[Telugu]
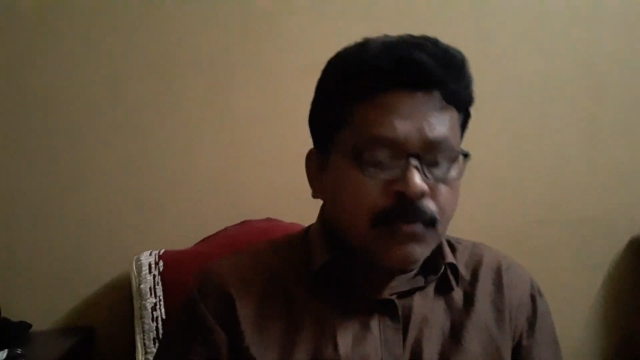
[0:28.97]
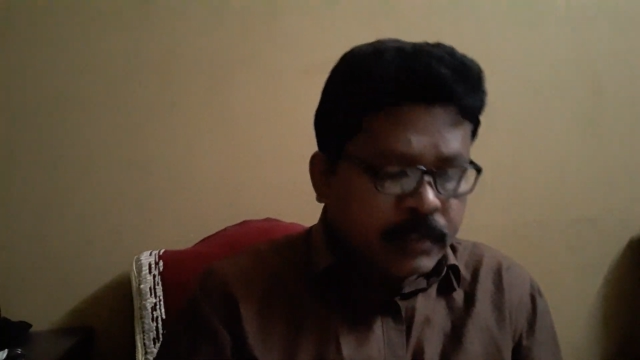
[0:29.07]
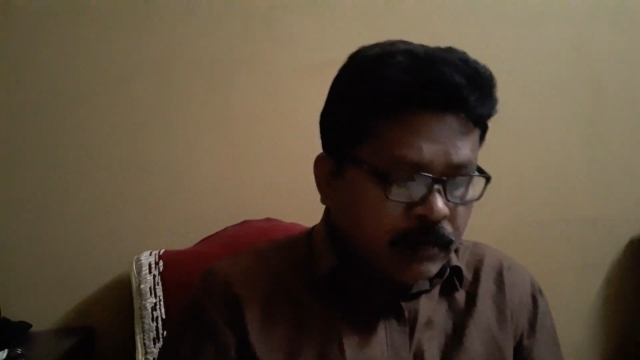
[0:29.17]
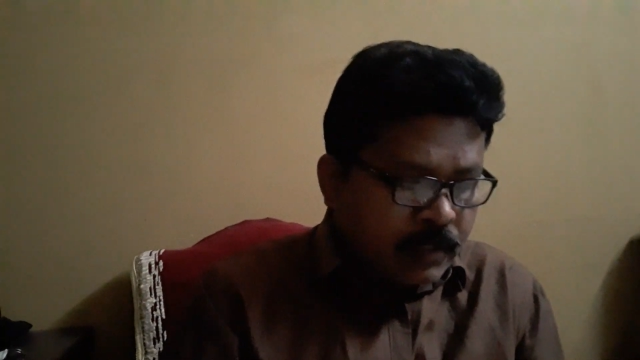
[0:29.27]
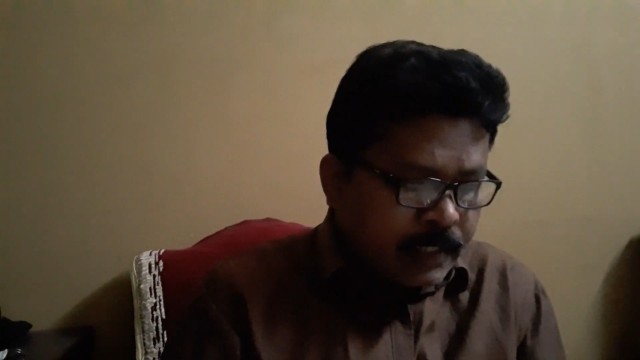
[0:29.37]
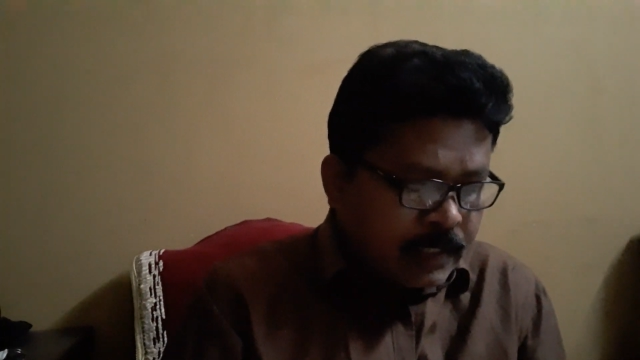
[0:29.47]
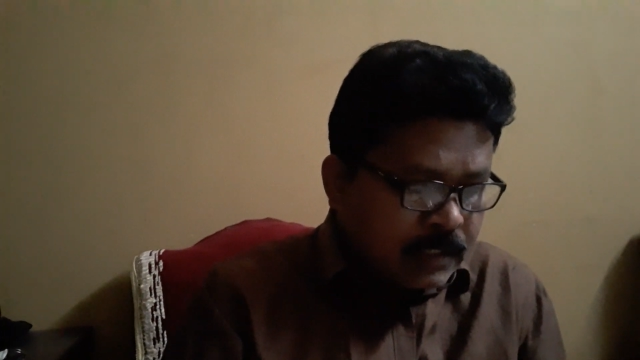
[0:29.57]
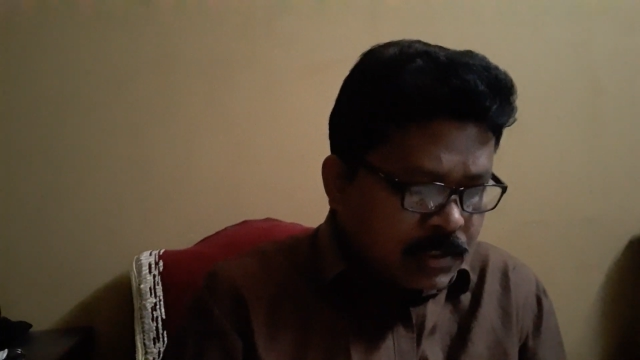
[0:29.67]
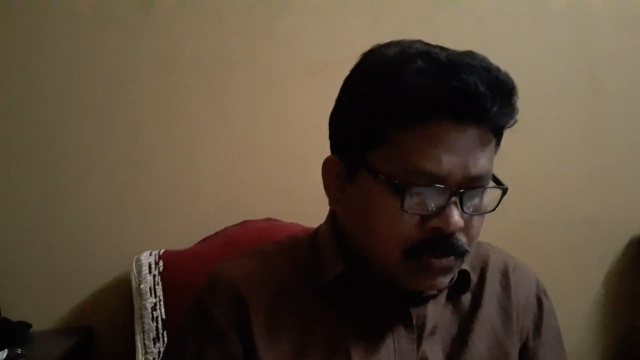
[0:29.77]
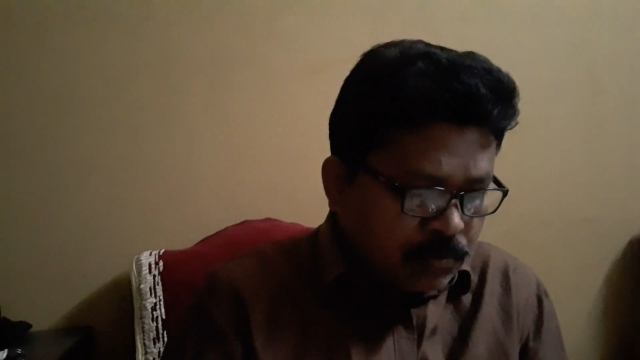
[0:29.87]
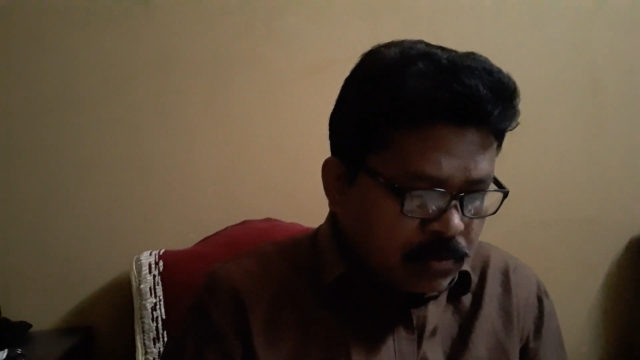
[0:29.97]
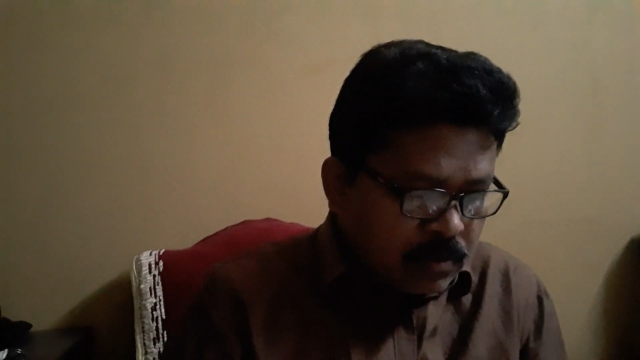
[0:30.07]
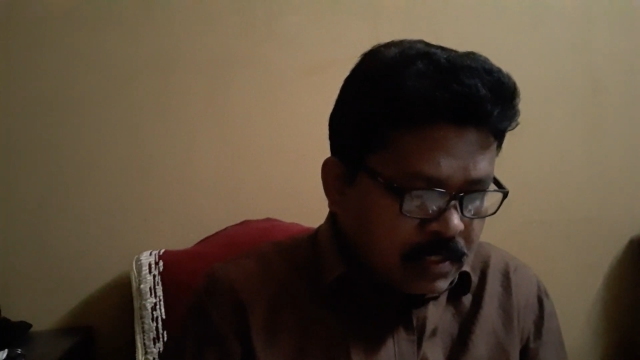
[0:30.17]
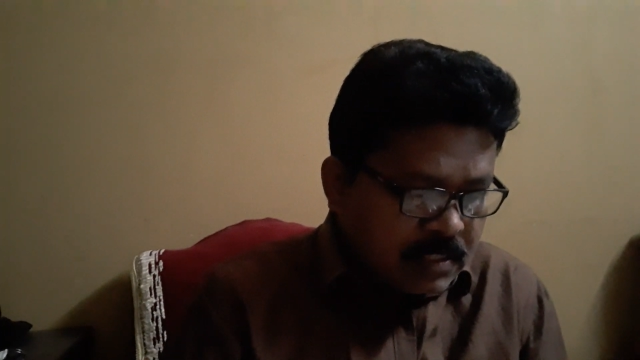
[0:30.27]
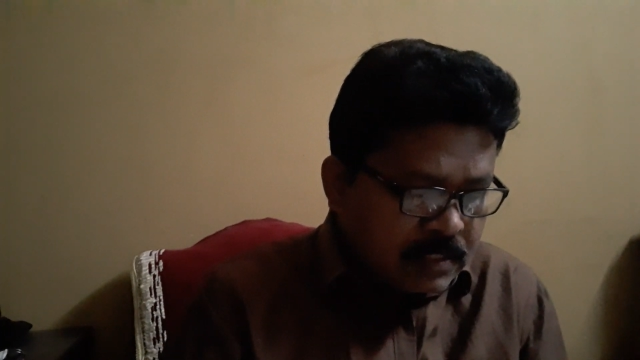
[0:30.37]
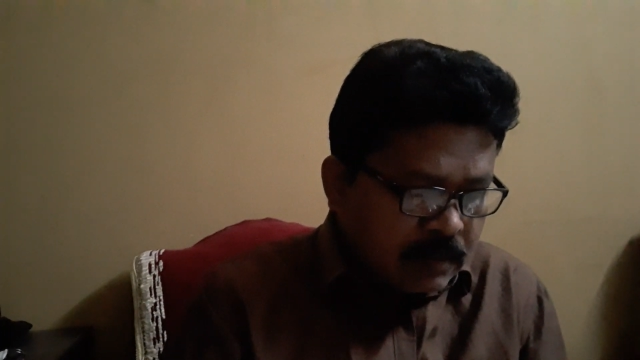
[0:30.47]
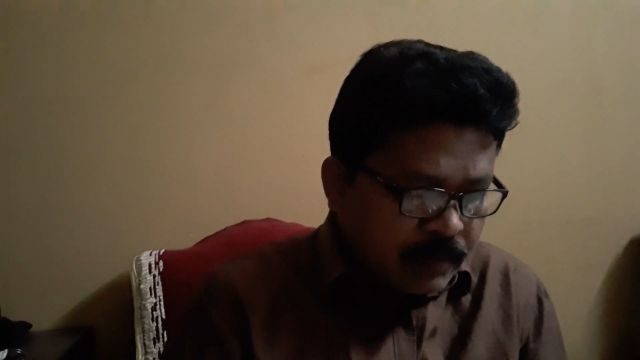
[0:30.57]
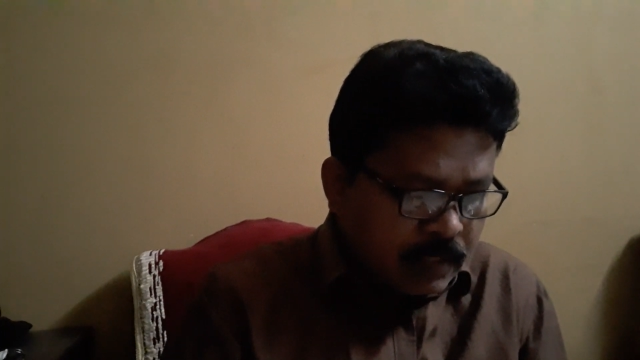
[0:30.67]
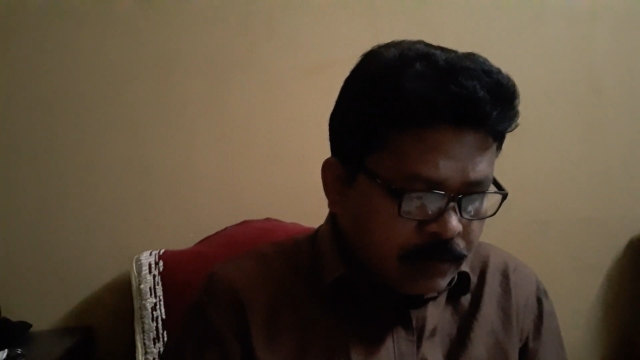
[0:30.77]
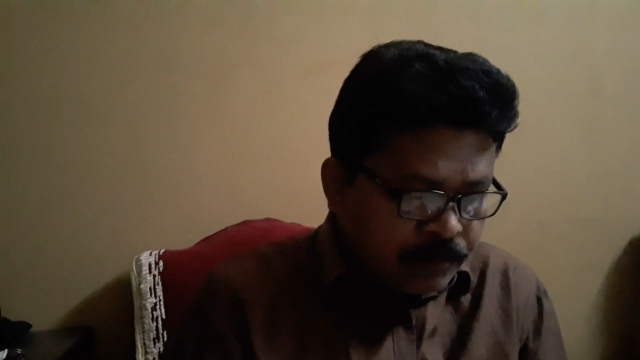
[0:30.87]
టోటల్ వర్కింగ్ డేస్ టూ ట్వంటీ
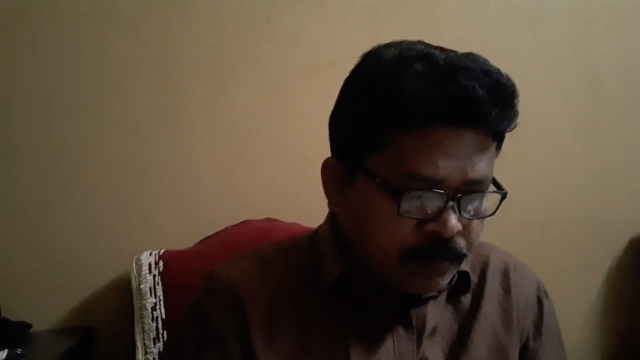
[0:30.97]
సెవెన్